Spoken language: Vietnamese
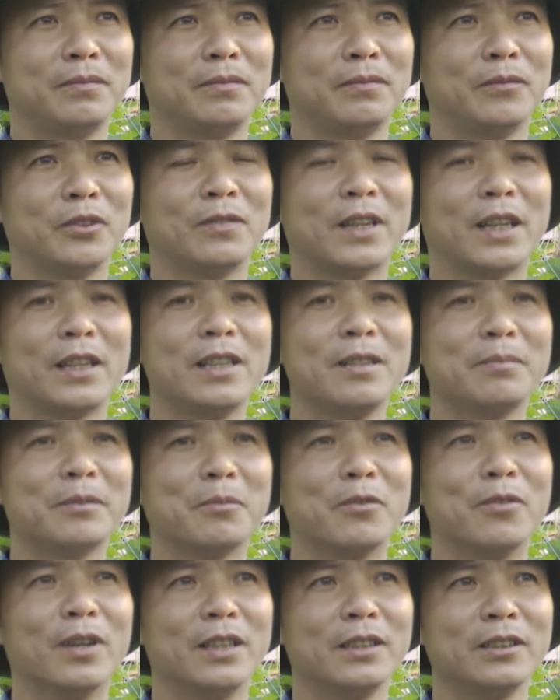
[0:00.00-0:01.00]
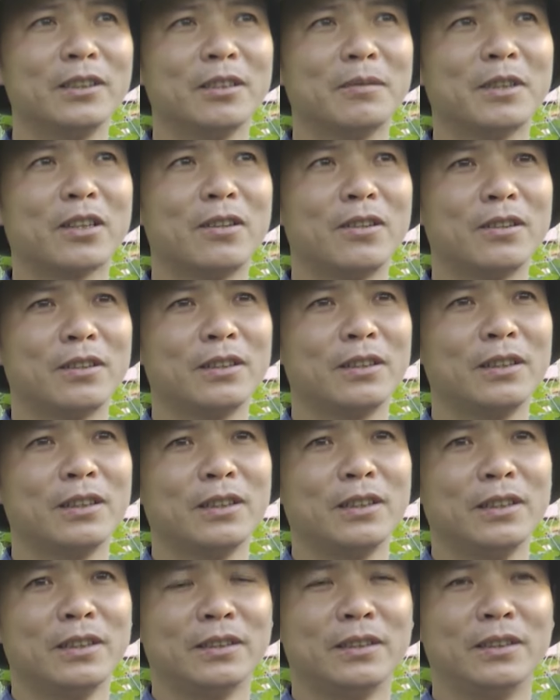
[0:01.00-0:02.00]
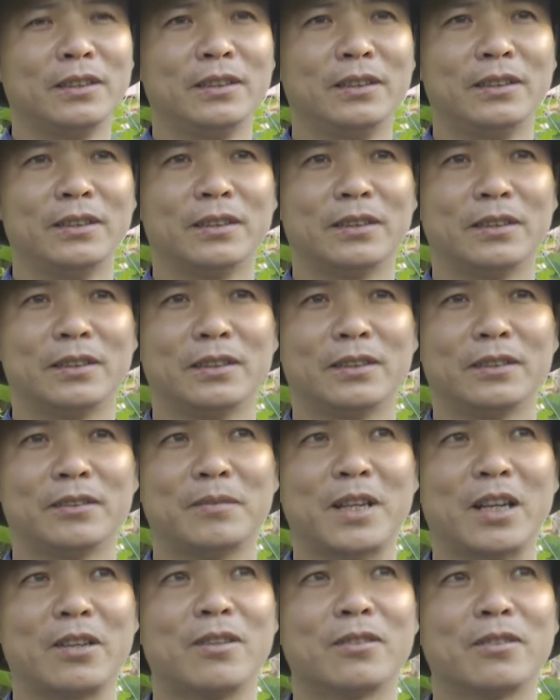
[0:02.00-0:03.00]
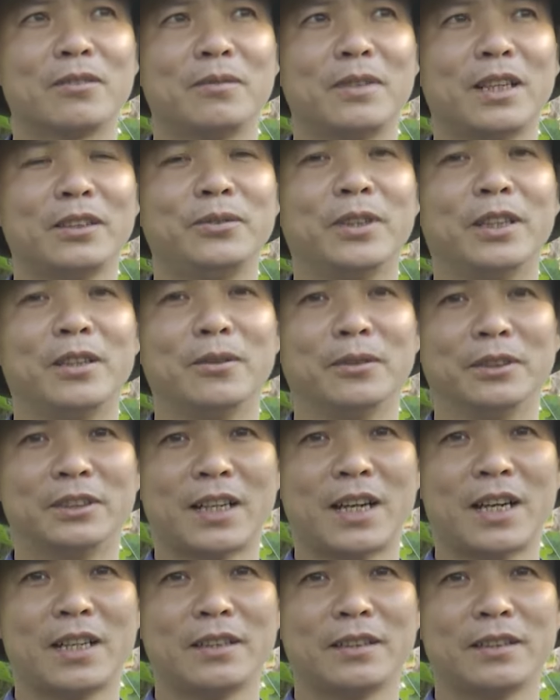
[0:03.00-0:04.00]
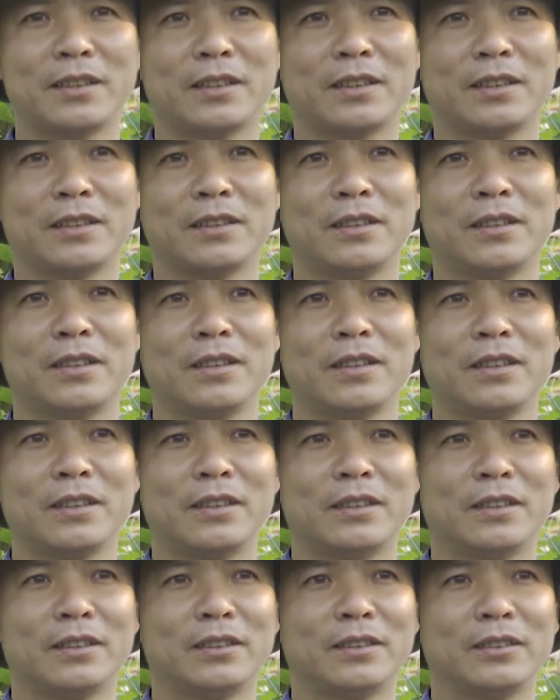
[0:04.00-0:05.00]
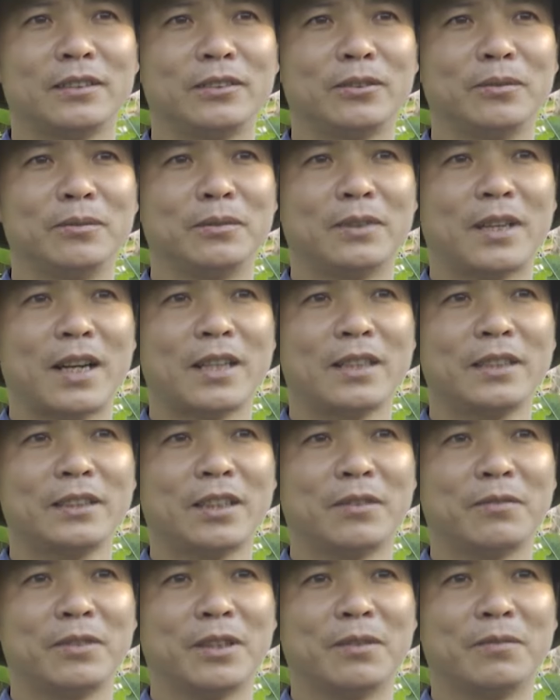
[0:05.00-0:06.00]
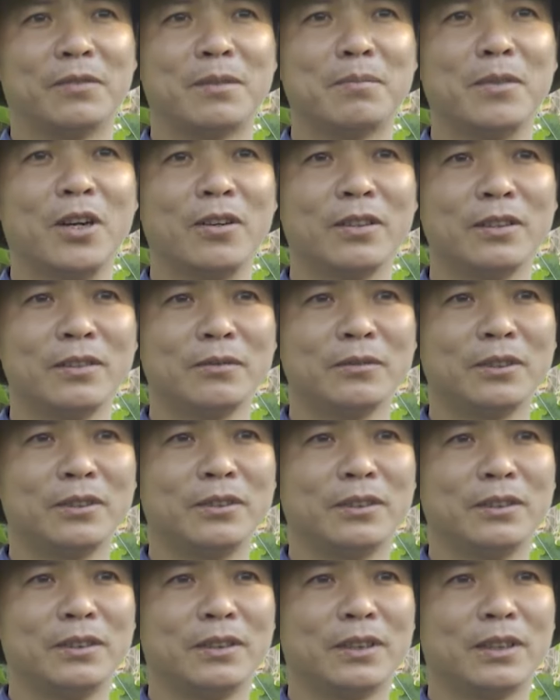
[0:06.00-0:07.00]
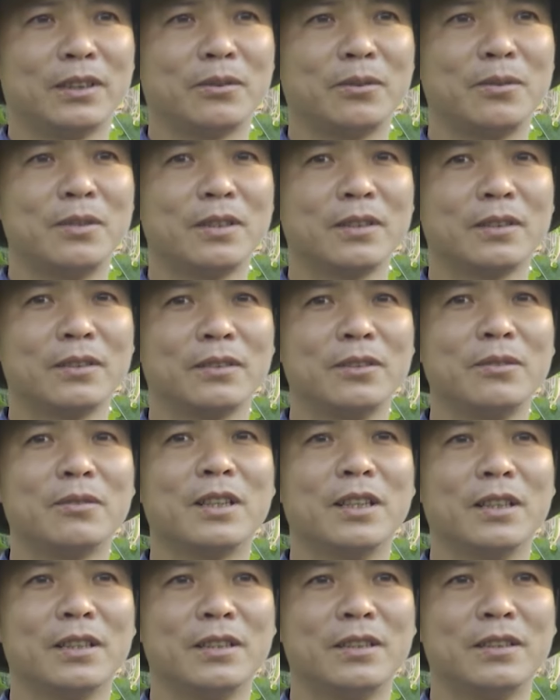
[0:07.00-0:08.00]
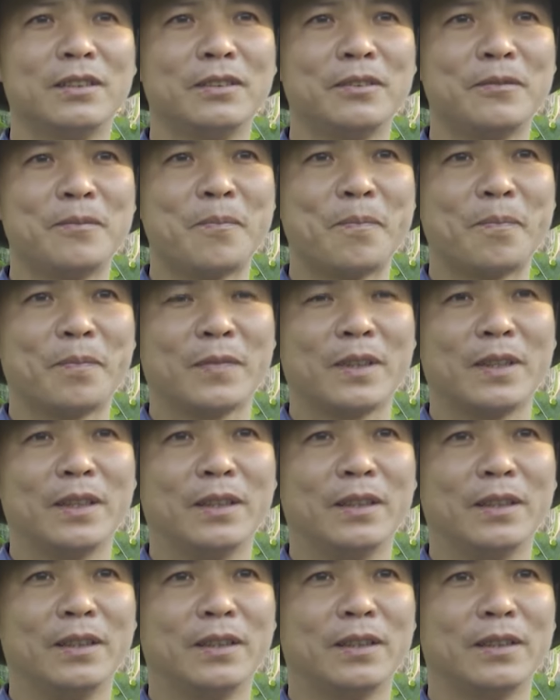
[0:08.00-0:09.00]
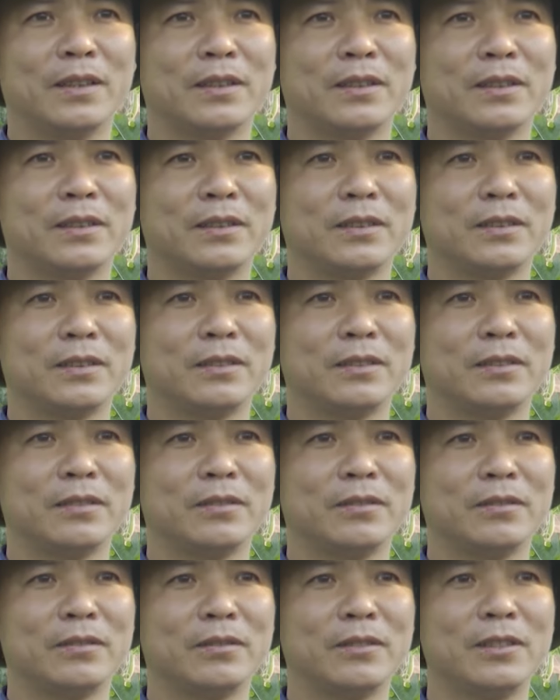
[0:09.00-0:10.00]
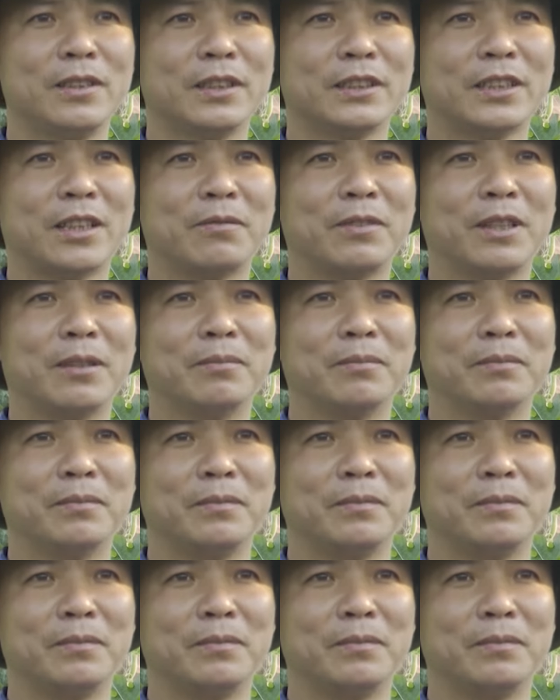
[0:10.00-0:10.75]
một vài lớp tập huấn cho bà con thì ờ, bà con cũng đã chuyển đổi sang ờ, ờ, dùng các cái sản phẩm phân bón như là thuốc hữu cơ để đưa các sản phẩm